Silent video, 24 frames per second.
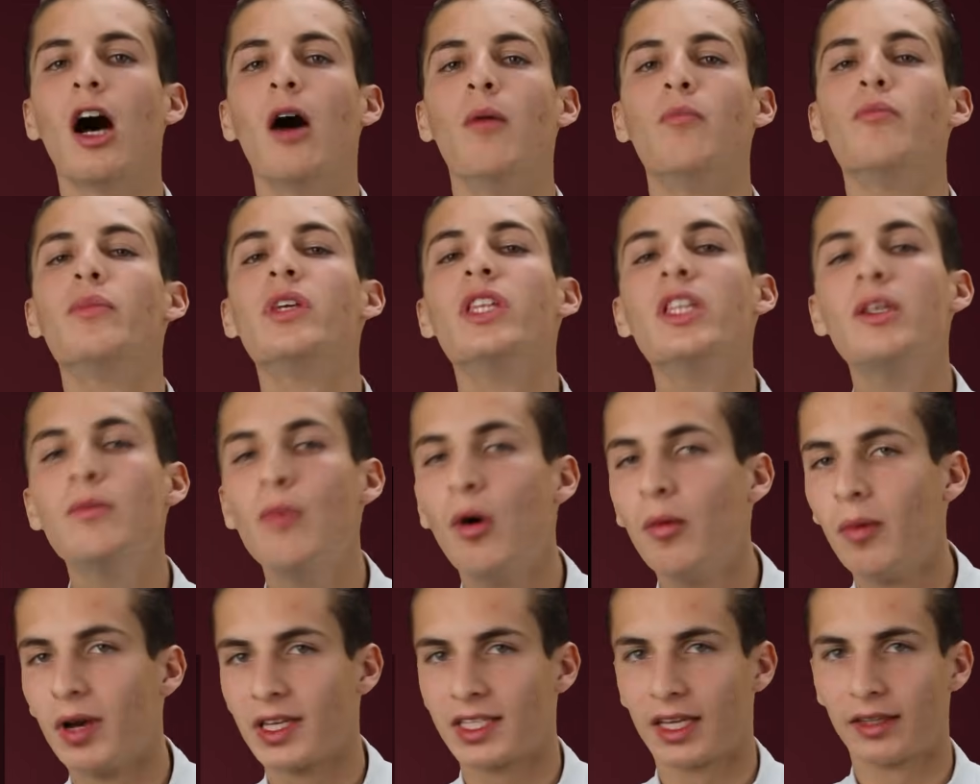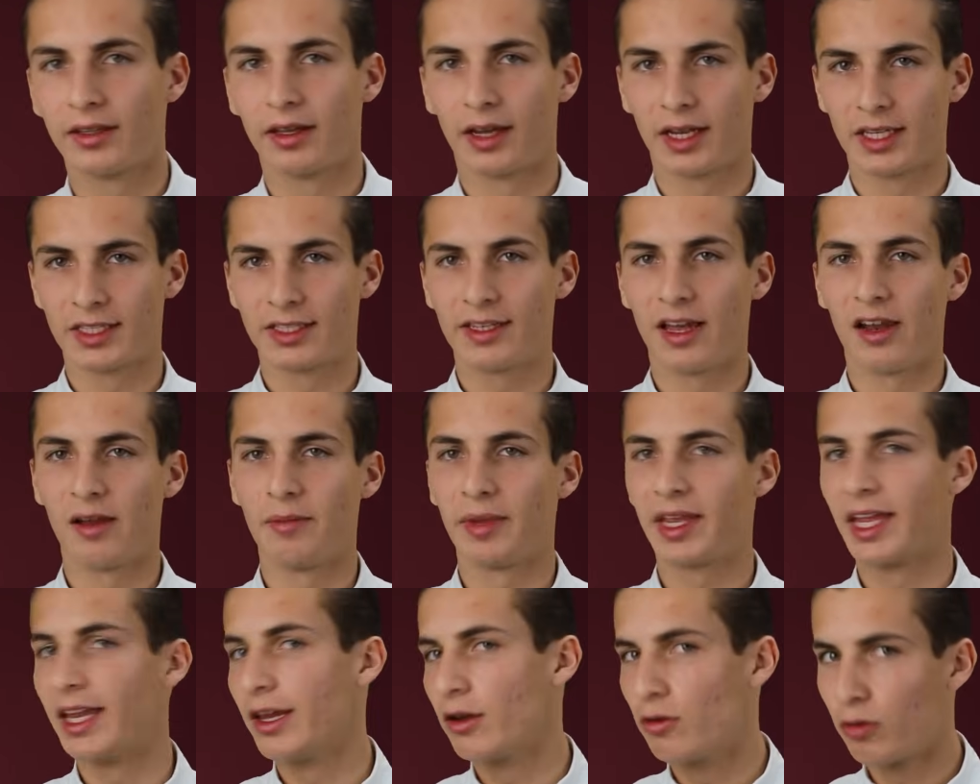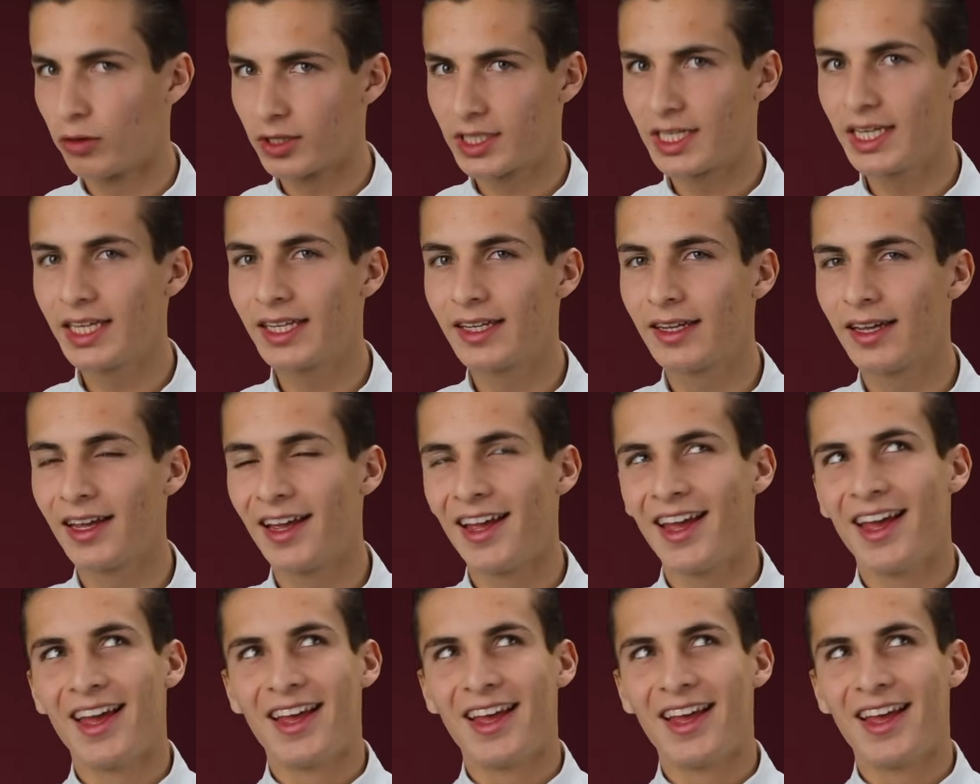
un minimum à s'intéresser à la mécanique quantique,